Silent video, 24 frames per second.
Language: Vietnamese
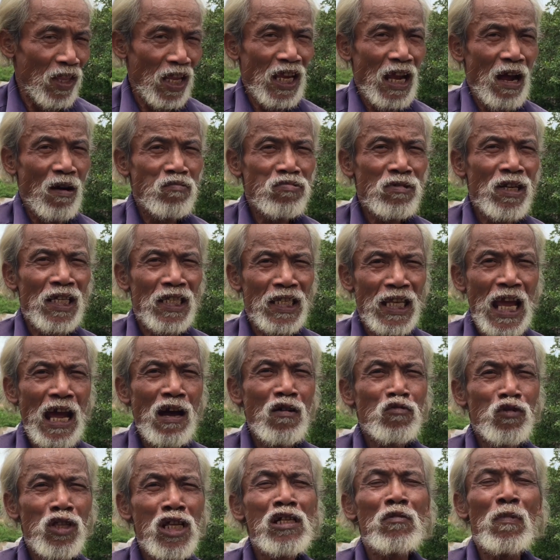Thì ổng là
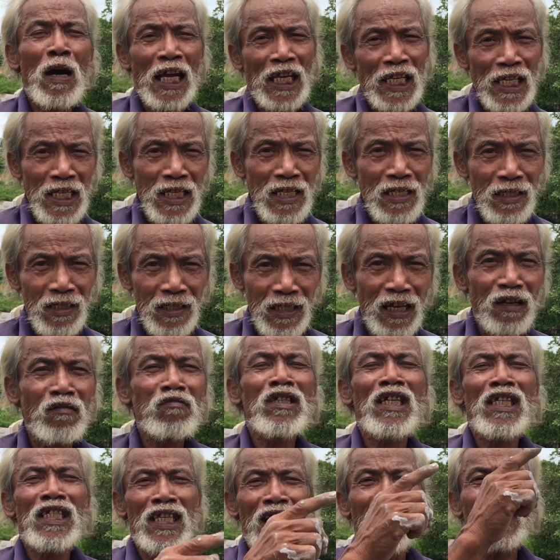cháu thứ bảy, là cũng
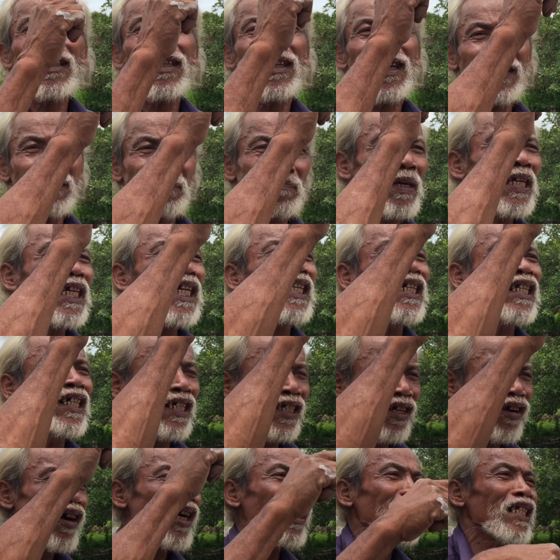như mấy cái
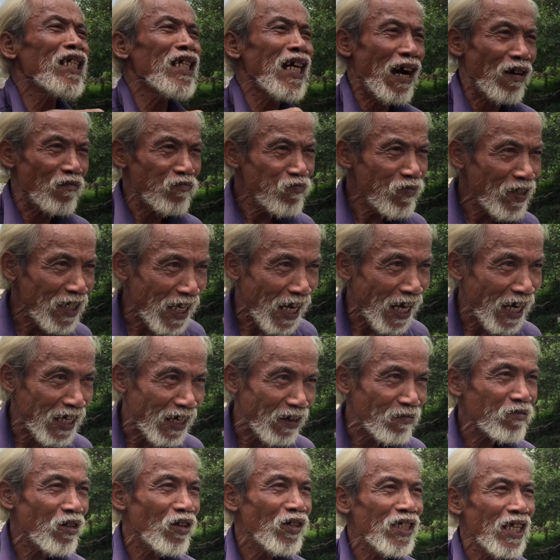người đó với ổng bây giờ
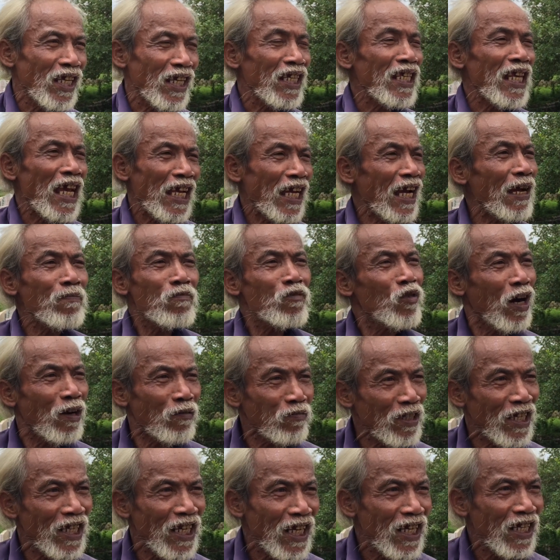ổng nói về cái giai cấp của
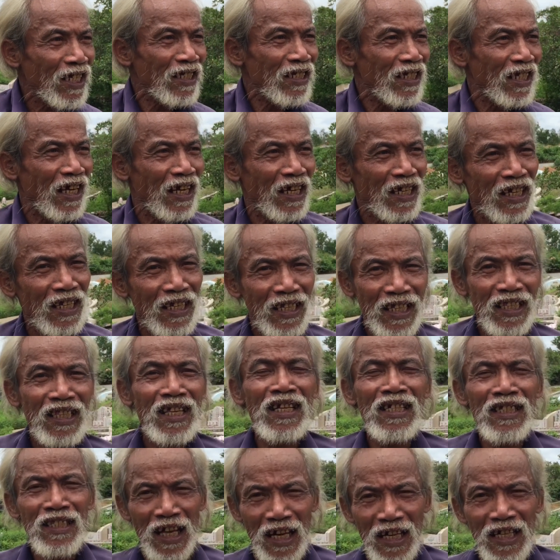ổng vậy đó, yeah. cái, cái
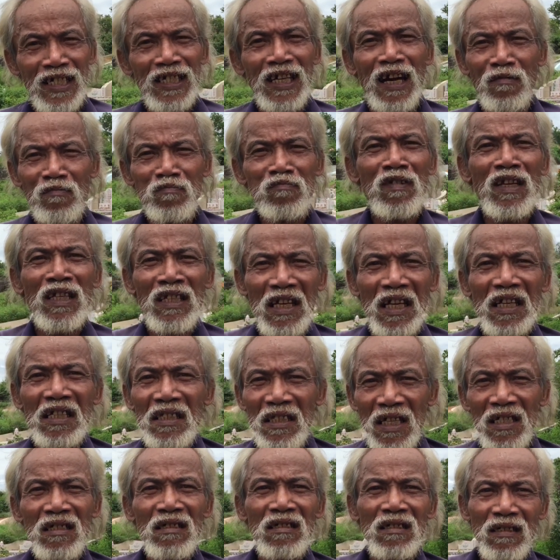thứ tự là ổng phải là
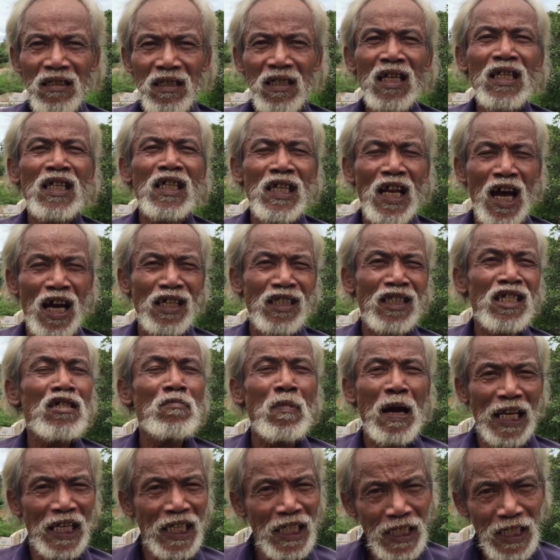tới, tới cái đời thứ
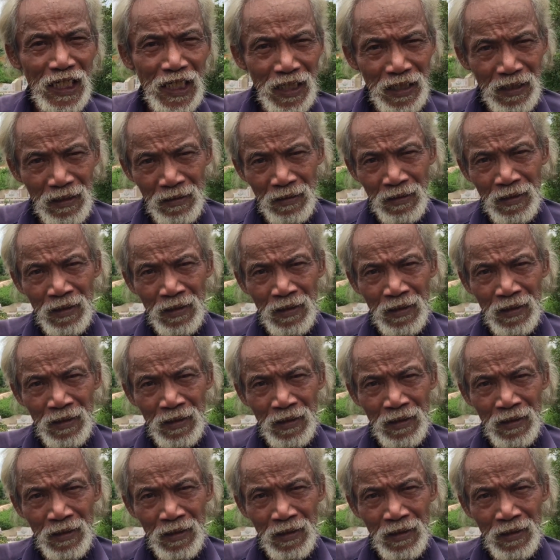bảy đó,